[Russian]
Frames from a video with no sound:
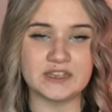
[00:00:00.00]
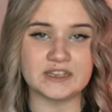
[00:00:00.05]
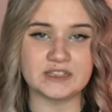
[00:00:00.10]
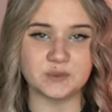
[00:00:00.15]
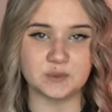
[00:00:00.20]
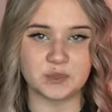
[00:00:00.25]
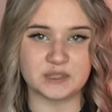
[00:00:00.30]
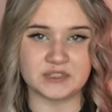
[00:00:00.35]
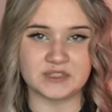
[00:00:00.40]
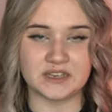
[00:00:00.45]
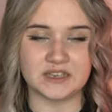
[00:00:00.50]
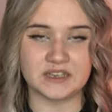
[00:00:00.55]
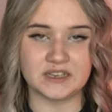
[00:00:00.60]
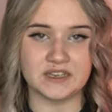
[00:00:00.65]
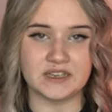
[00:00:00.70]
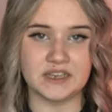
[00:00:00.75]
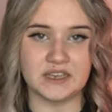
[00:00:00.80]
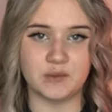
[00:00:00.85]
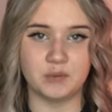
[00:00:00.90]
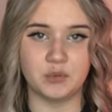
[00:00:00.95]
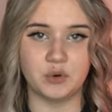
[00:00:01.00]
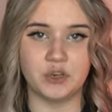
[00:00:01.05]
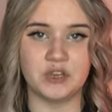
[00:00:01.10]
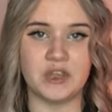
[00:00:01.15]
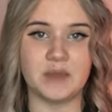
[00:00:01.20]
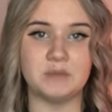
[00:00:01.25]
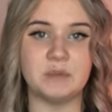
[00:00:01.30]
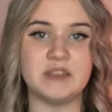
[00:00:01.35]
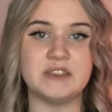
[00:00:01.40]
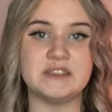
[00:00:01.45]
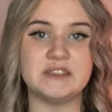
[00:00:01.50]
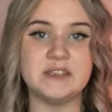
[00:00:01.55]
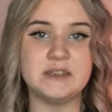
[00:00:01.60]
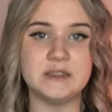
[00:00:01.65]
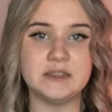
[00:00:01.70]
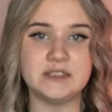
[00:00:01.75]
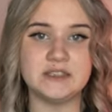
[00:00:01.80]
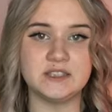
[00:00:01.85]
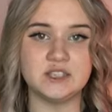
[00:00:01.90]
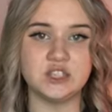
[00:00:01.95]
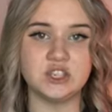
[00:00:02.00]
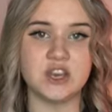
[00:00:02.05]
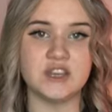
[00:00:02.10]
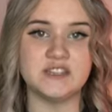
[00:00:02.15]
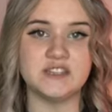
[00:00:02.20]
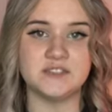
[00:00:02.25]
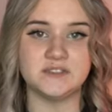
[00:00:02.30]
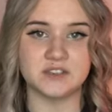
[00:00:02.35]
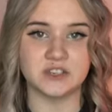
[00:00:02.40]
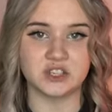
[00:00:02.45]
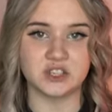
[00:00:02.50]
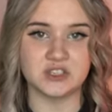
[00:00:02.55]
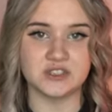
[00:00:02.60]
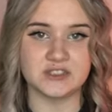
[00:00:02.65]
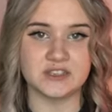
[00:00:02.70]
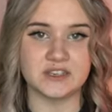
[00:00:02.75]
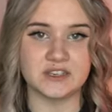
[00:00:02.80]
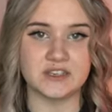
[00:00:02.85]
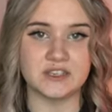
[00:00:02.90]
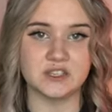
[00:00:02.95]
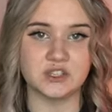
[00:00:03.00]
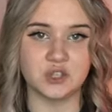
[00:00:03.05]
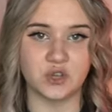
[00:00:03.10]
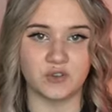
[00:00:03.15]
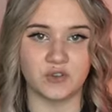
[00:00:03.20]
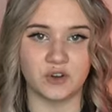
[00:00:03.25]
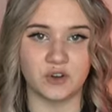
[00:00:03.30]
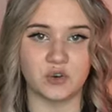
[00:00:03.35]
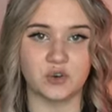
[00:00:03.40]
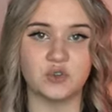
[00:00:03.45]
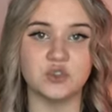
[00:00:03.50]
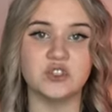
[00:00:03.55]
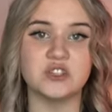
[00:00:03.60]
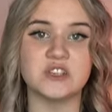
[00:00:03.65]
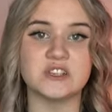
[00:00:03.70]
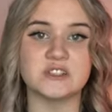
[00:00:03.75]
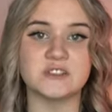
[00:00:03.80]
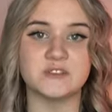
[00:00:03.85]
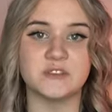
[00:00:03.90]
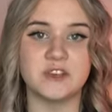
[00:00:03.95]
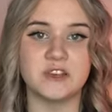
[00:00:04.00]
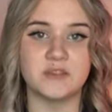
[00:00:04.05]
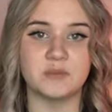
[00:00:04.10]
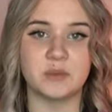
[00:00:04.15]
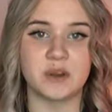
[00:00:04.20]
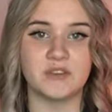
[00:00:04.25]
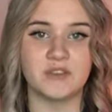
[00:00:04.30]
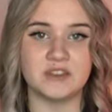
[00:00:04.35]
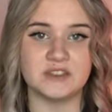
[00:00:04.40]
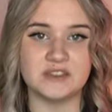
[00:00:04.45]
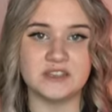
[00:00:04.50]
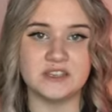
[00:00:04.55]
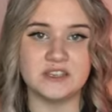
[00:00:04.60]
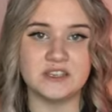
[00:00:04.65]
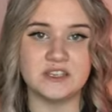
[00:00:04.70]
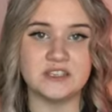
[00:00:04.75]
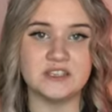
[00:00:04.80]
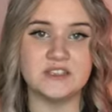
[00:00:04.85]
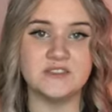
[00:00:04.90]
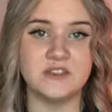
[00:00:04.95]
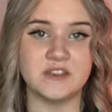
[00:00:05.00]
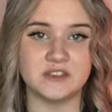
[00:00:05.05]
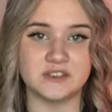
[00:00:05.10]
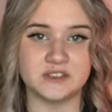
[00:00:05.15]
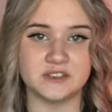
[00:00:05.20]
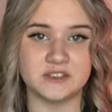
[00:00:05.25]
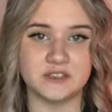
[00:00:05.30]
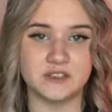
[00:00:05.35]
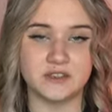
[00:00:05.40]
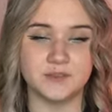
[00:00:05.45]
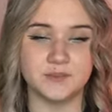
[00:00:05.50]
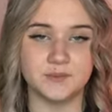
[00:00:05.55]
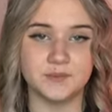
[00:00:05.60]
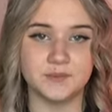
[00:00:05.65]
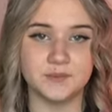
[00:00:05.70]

и распространили более 5000 антифашистских листовок, участвовали в проведении диверсий.